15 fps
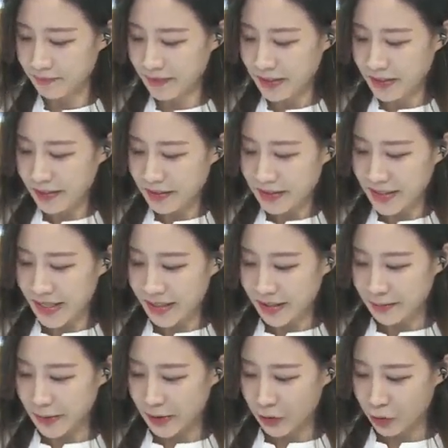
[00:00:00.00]
음,
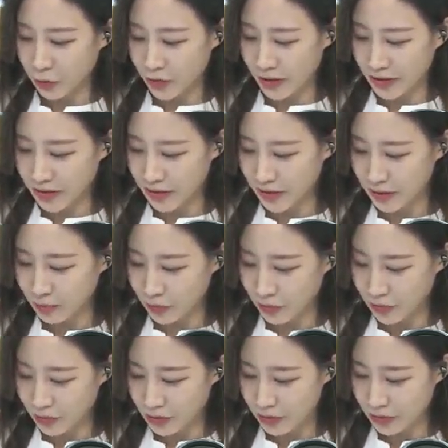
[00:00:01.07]
자금의 여유가 있으신
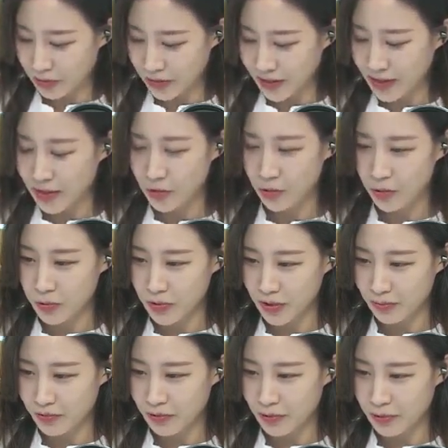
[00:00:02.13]
분들,
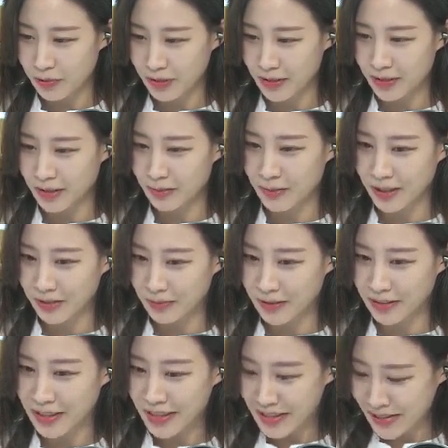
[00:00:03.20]
실수요자분들은 지금 집을
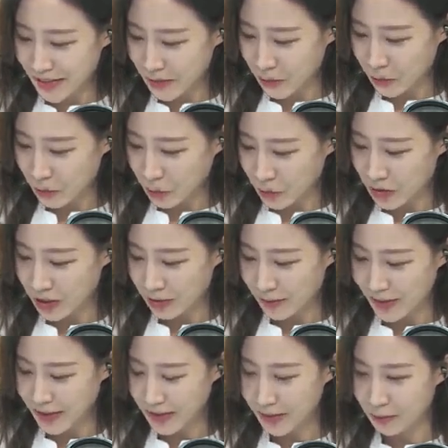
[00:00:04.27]
사셔도
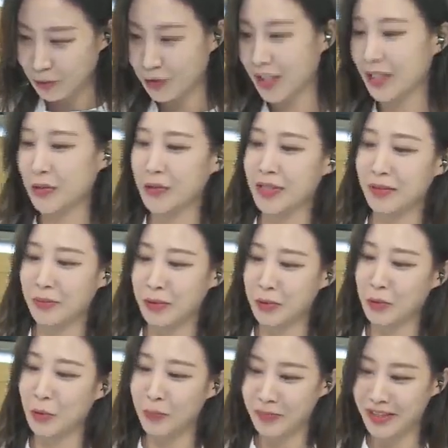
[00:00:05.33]
좋지만 무리해서 살
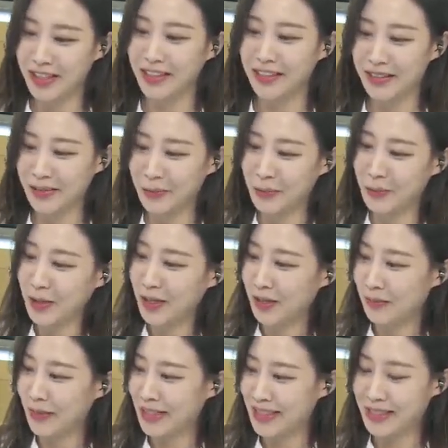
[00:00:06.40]
필요는 없다라고
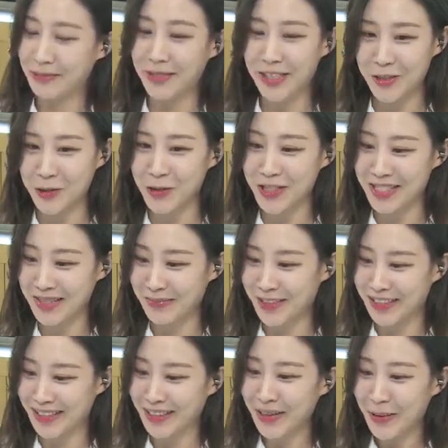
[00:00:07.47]
네네. 말씀을
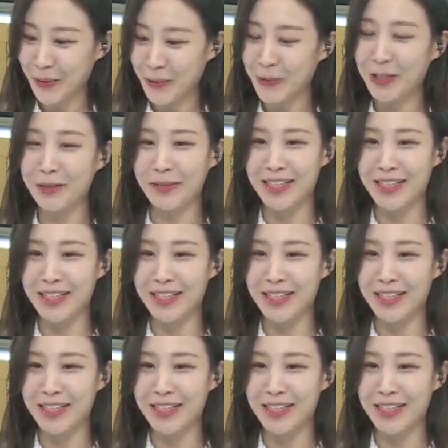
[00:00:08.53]
해주셨습니다. 오늘